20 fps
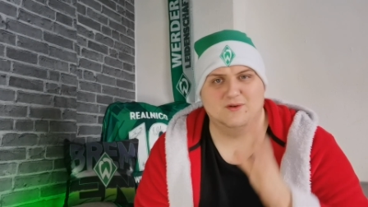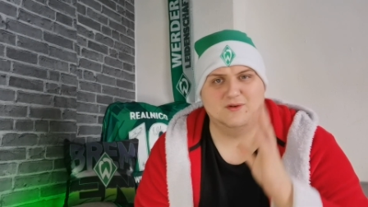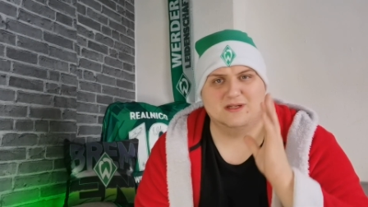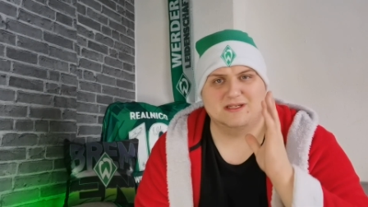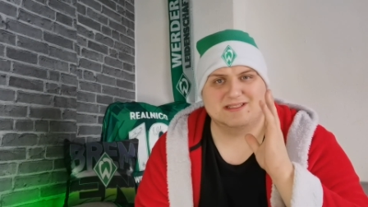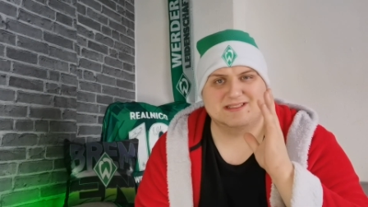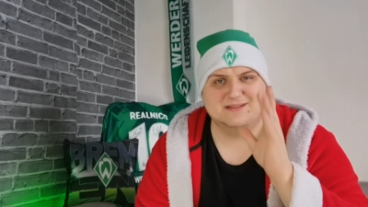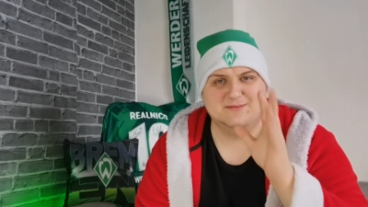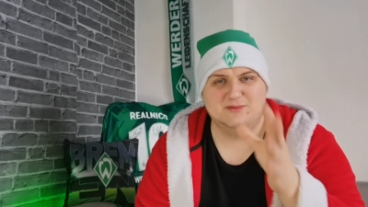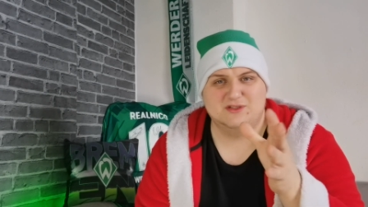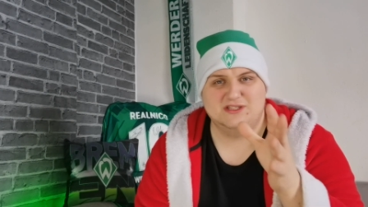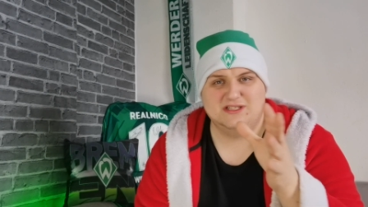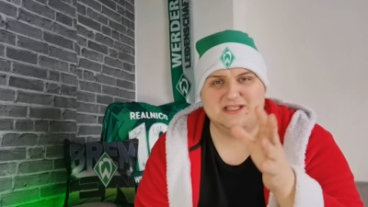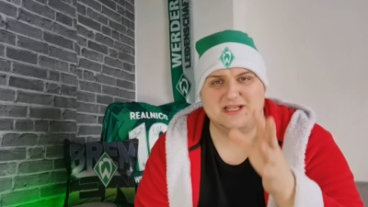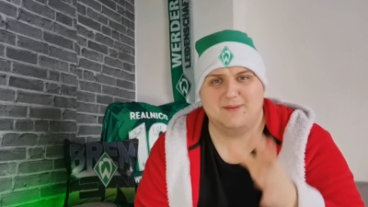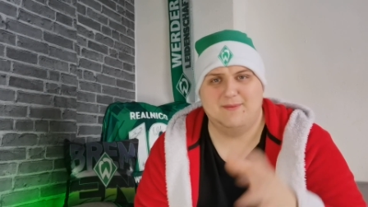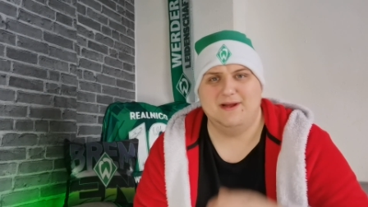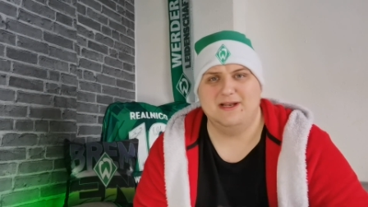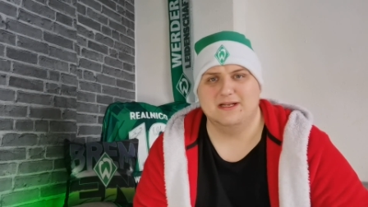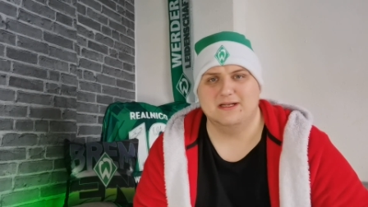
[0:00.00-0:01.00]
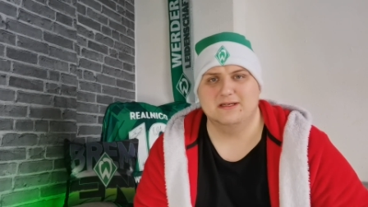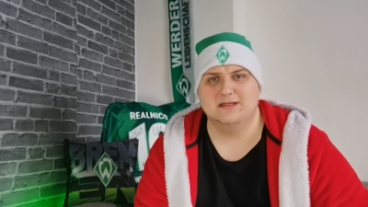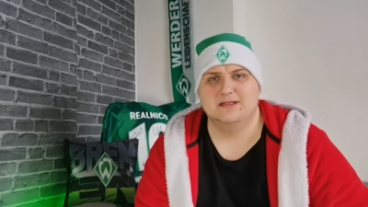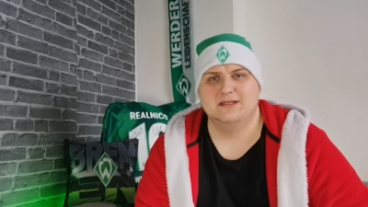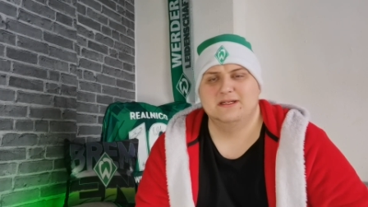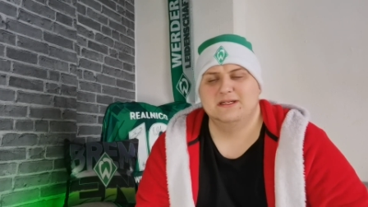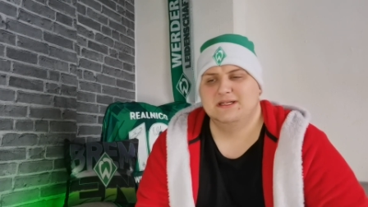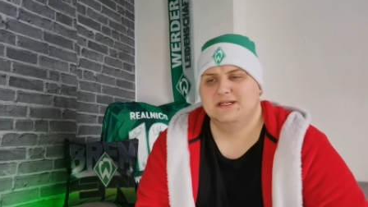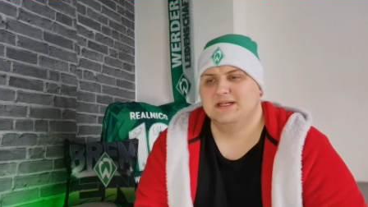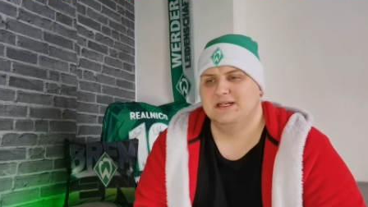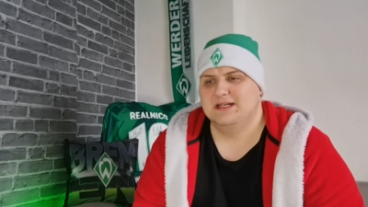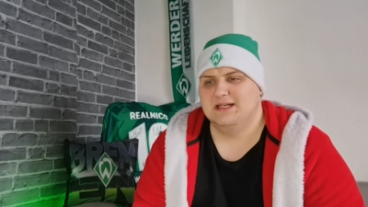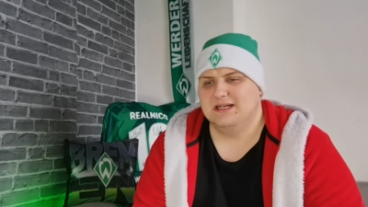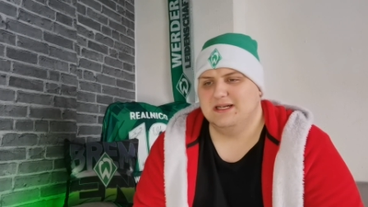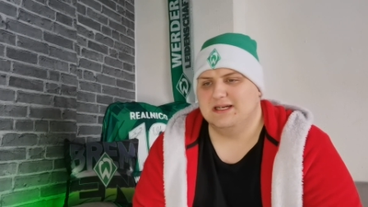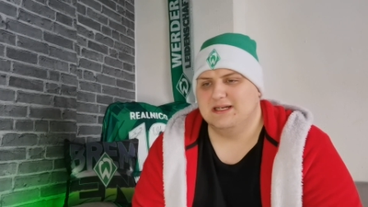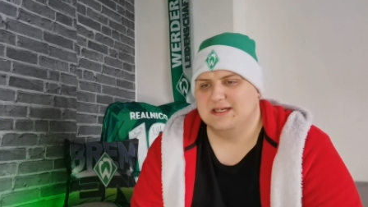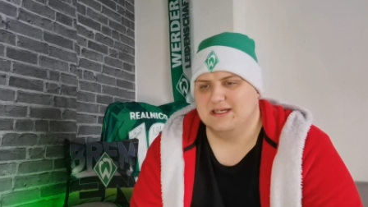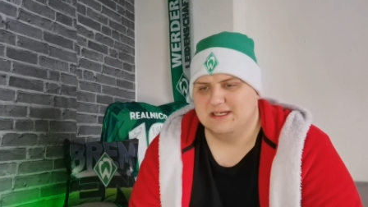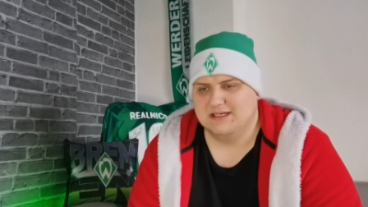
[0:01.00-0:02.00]
Und das ist nämlich die Tabelle.
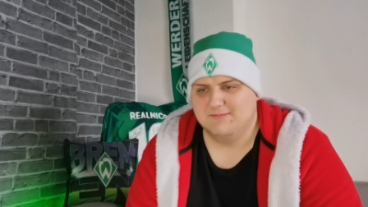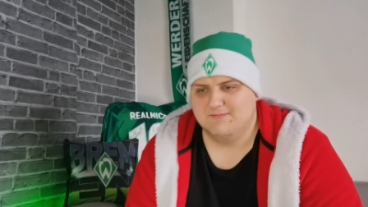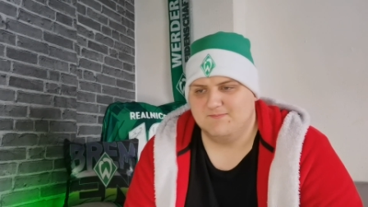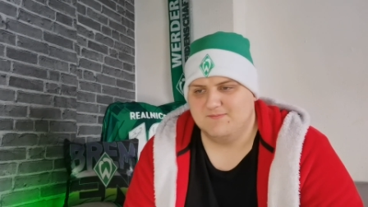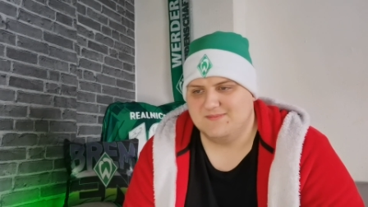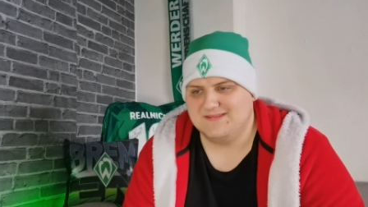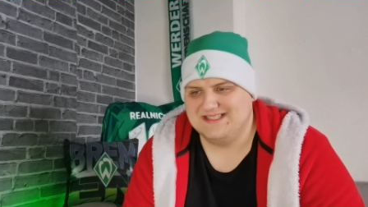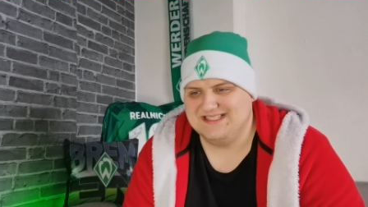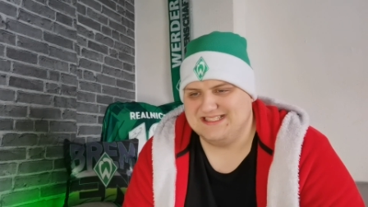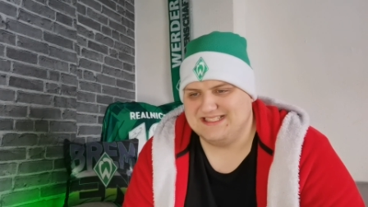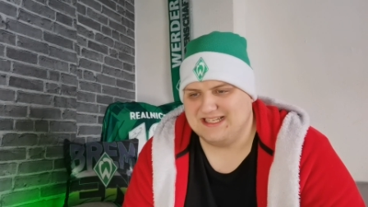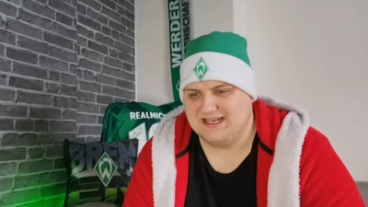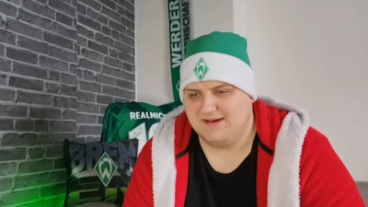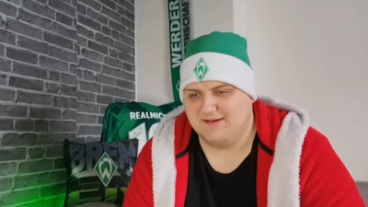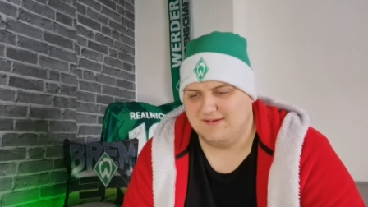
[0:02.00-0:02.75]
Ähm, die,